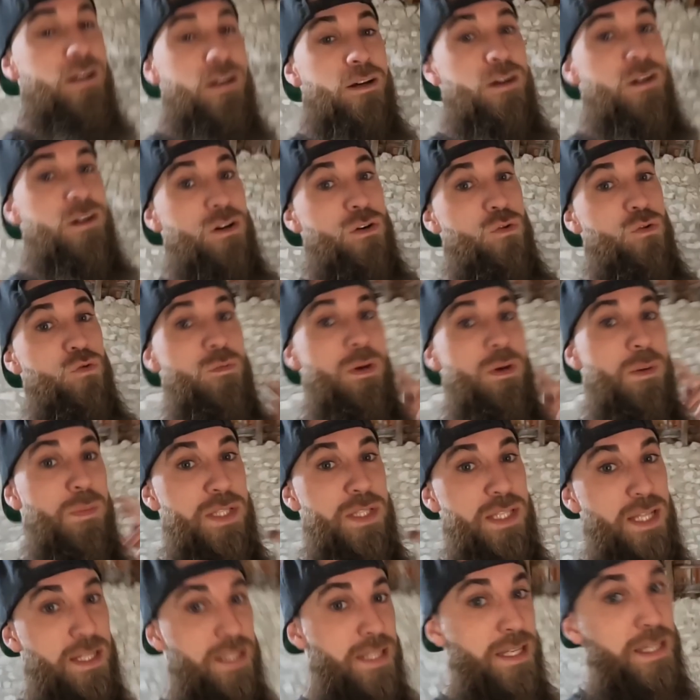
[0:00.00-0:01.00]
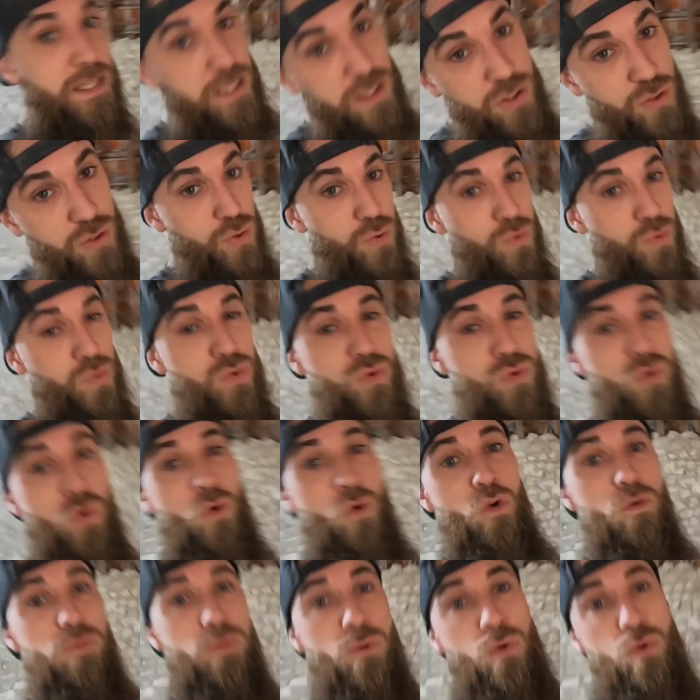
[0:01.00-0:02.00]
Euh, ou même si tu as des questions
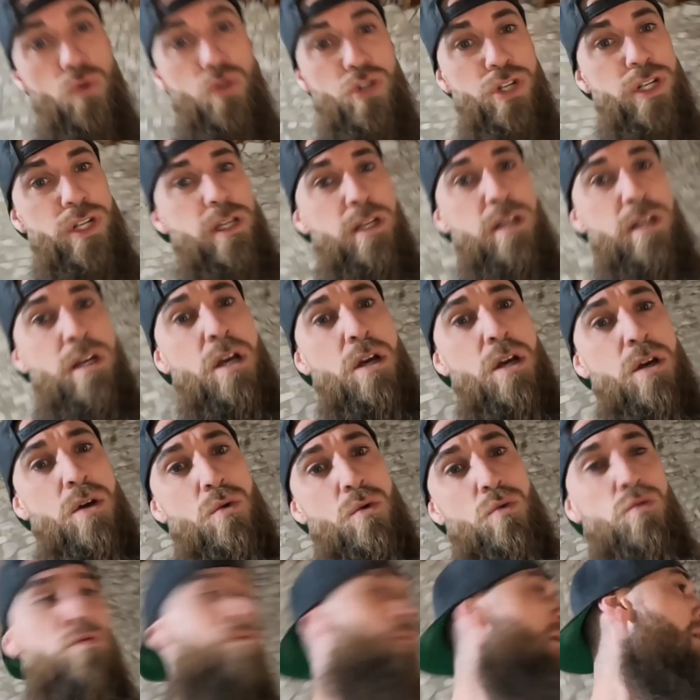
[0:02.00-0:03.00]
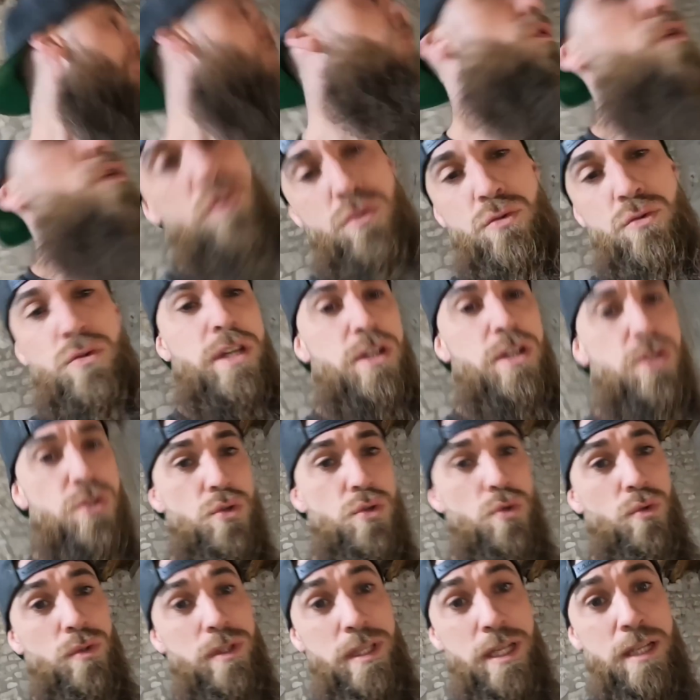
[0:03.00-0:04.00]
sur le projet ou même euh, une
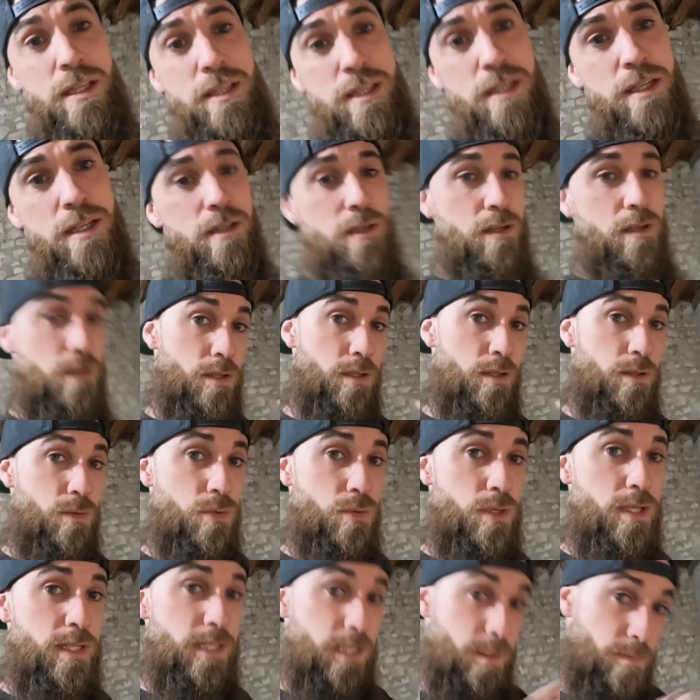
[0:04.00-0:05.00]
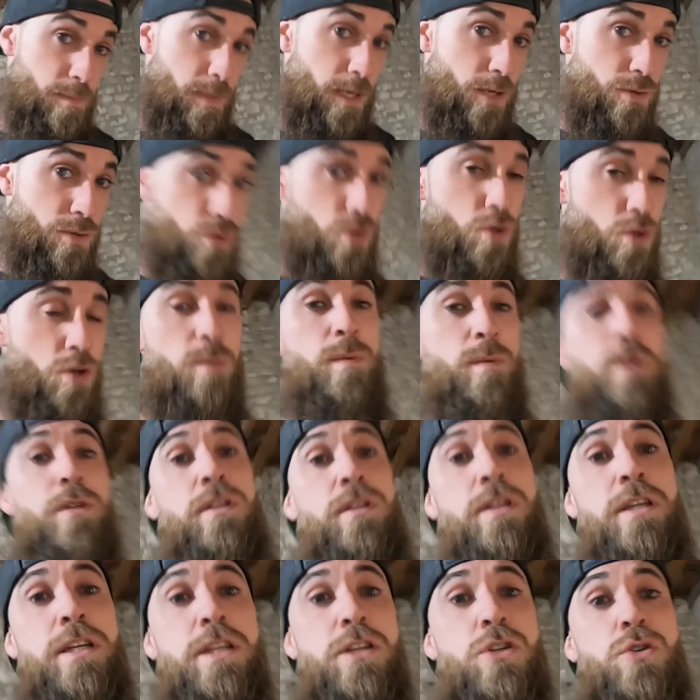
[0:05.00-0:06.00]
question technique, tu n'hésites pas, tu
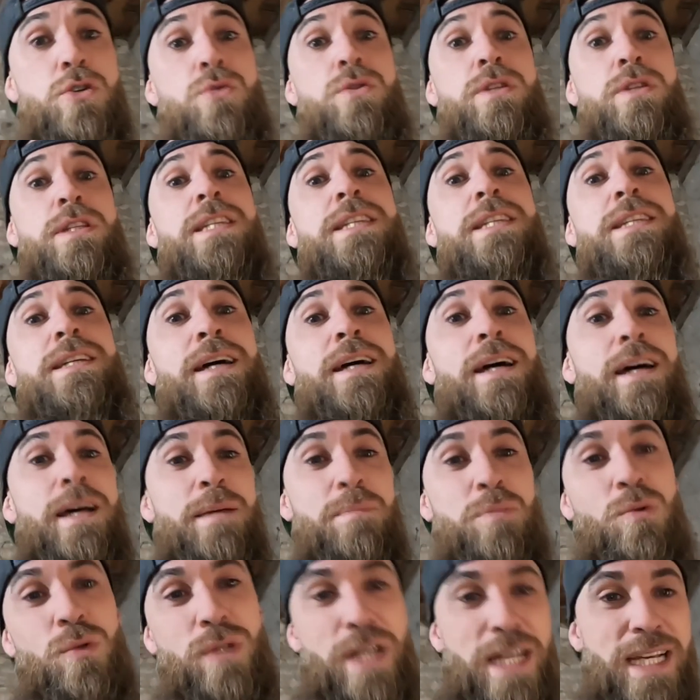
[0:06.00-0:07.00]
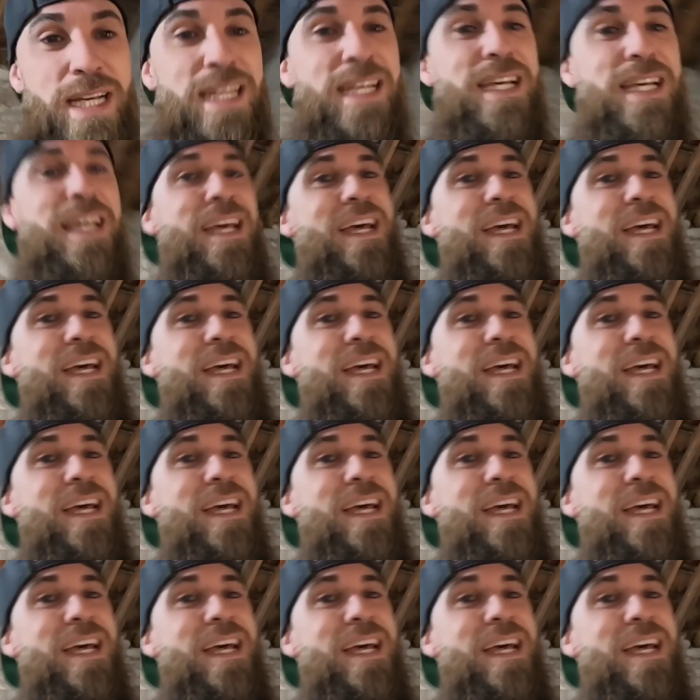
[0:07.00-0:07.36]
commentes et je t'y répondrai.